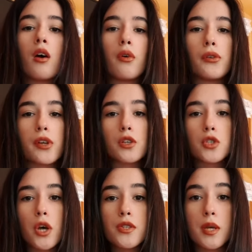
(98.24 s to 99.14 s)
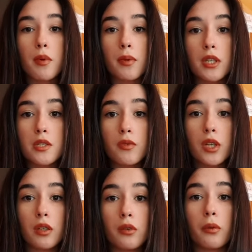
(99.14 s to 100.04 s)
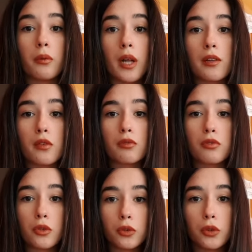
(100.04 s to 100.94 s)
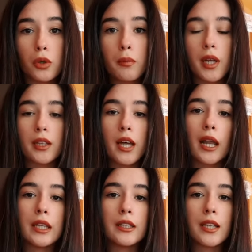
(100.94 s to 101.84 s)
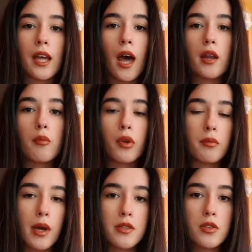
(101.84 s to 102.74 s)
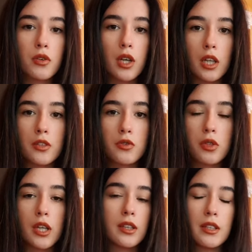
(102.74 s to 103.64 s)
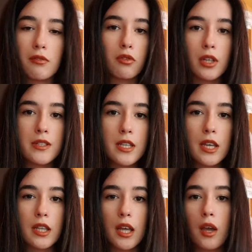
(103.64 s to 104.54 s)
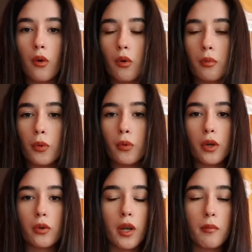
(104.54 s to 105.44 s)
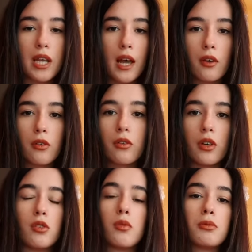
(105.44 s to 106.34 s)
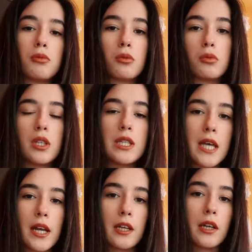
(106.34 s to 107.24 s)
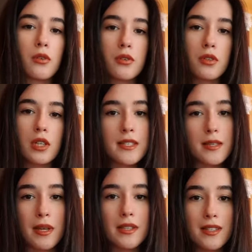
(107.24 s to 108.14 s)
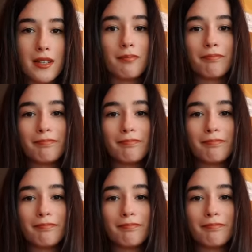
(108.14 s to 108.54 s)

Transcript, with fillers: Oltre a ciò stiamo predisponendo un altro fondo per andare ad integrare buoni pasto che gli studenti fuori sede o comunque non a Milano non hanno potuto utilizzare nel corso del semestre.